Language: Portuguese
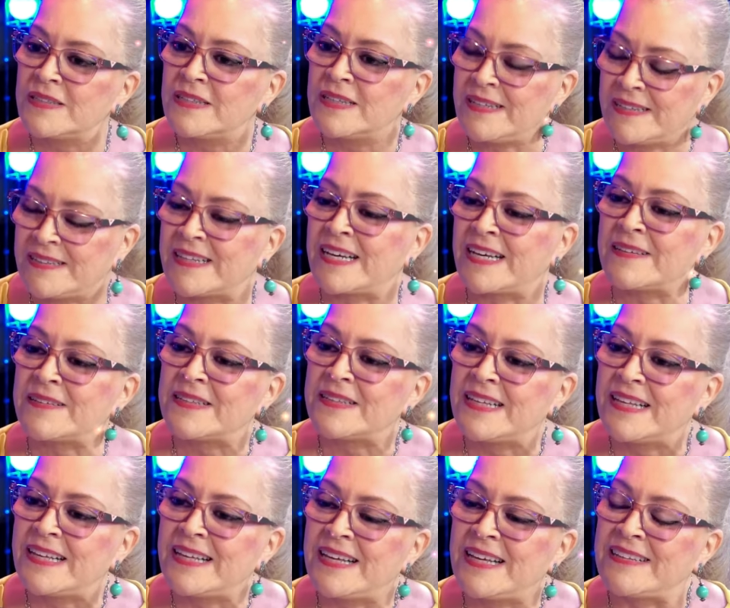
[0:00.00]
Entendi. Né?
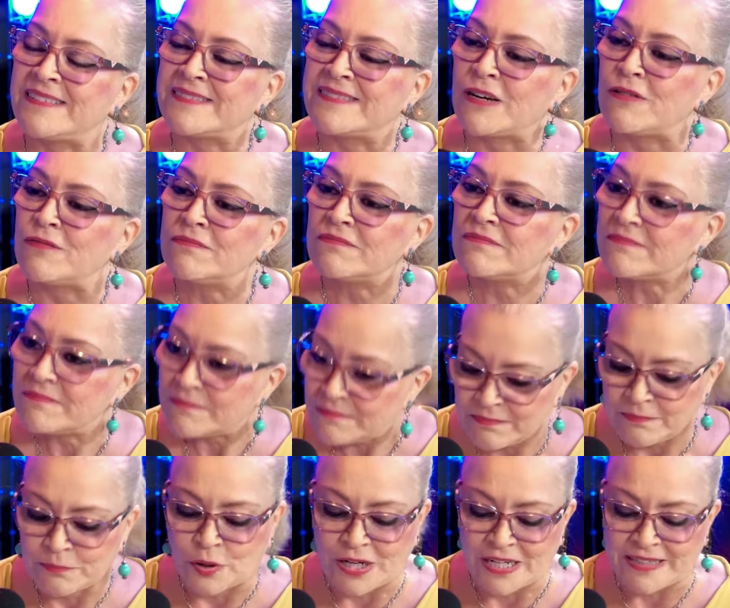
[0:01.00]
Então,
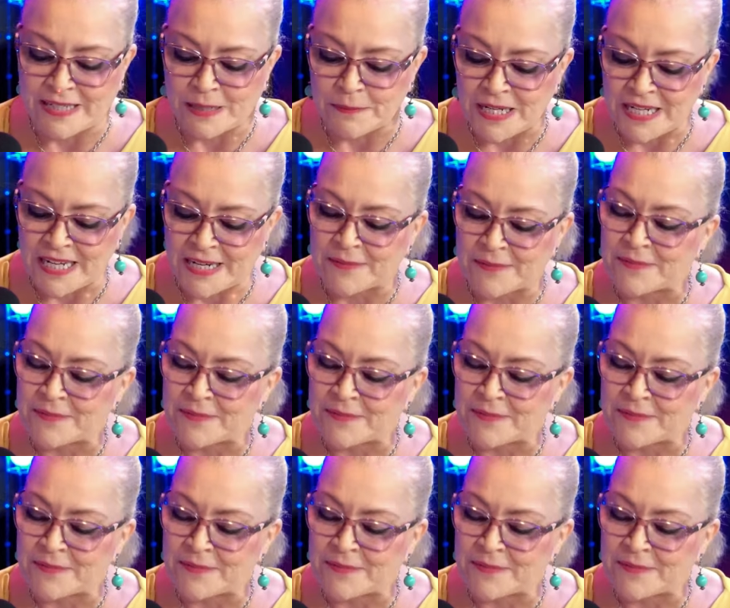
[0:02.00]
bora trabalhar.